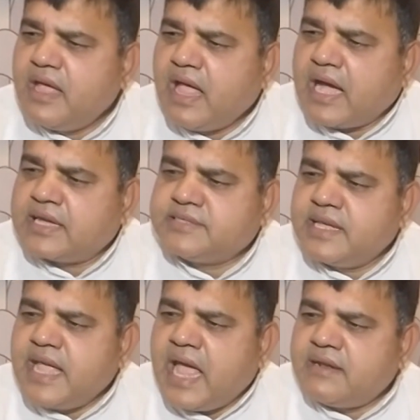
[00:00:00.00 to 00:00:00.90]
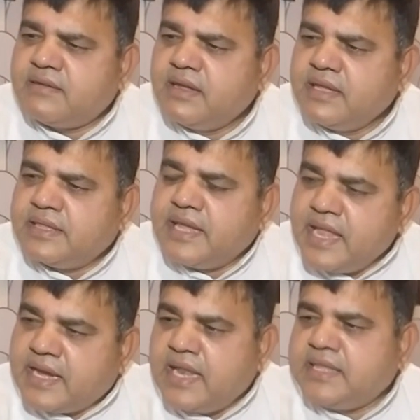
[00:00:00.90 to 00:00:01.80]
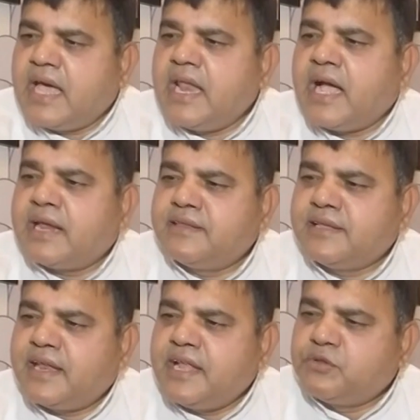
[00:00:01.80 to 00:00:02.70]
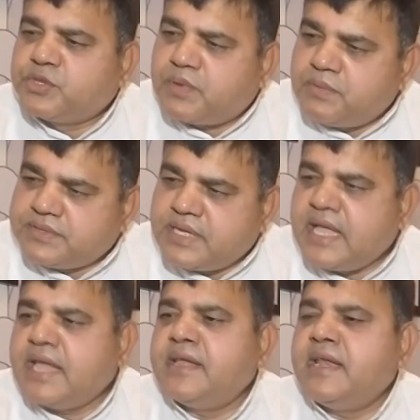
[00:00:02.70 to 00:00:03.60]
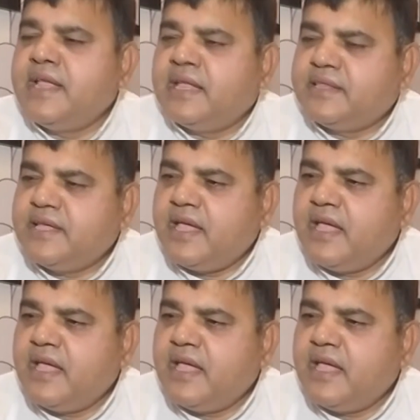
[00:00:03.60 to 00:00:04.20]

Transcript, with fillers: अगर संज्ञान देने के लिए ध्यान आकर्षित करिए तो उस पर भी संज्ञान नहीं ली जाती है